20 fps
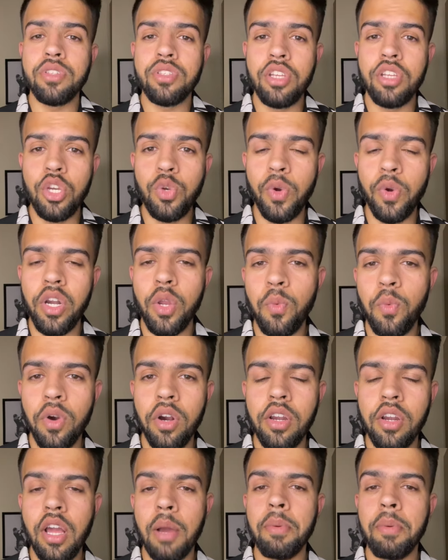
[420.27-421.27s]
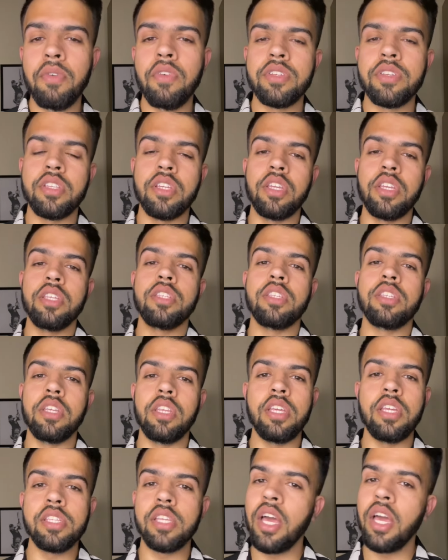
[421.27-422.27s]
टी ट्वेंटी वर्ल्ड कप है वेस्ट इंडीज
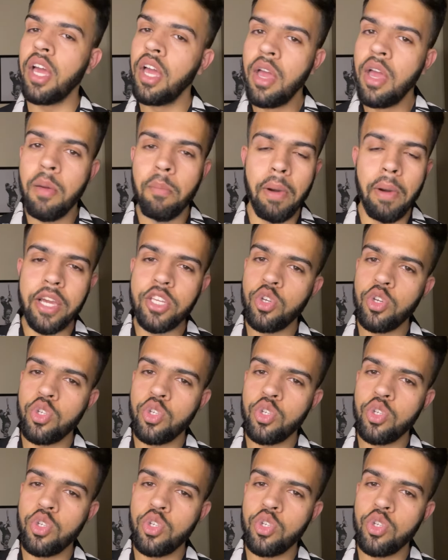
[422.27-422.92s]
सीरीज है भाई जो